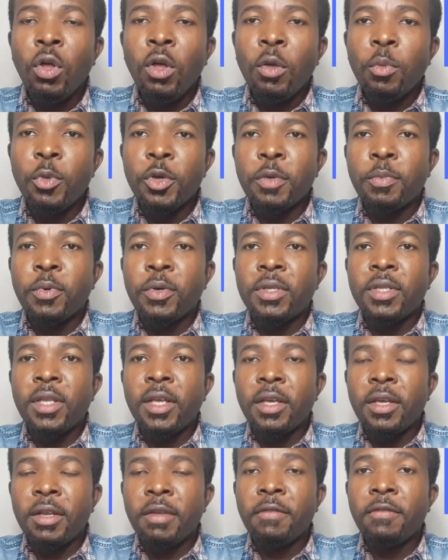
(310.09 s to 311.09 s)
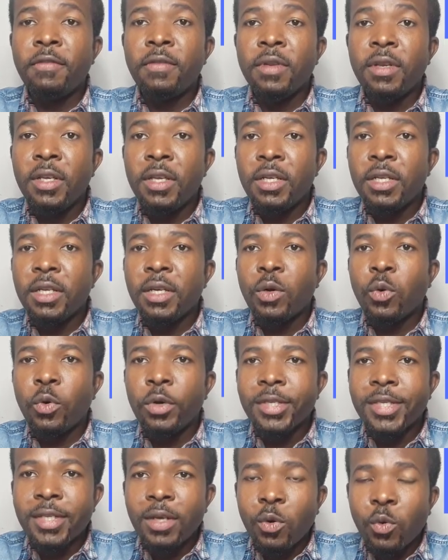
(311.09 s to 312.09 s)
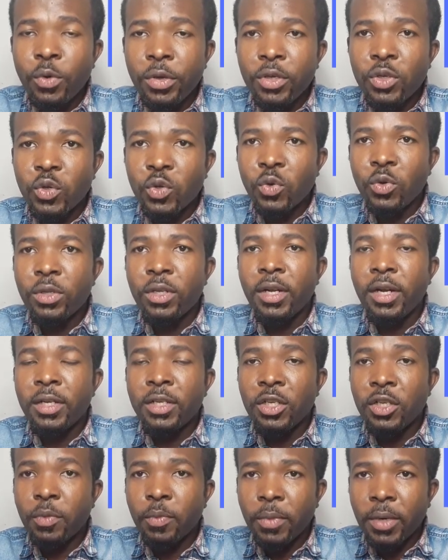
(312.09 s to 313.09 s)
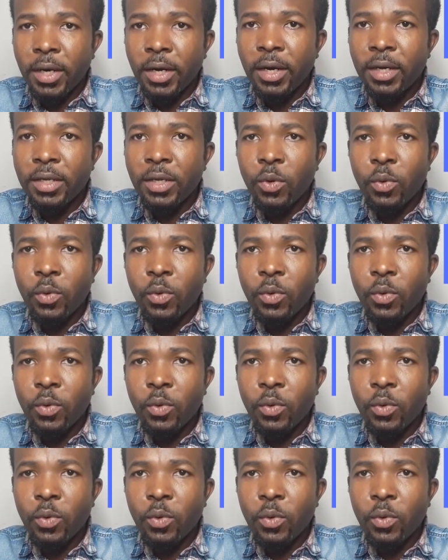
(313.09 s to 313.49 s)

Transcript: per poter finire questo acquisto della SIM card.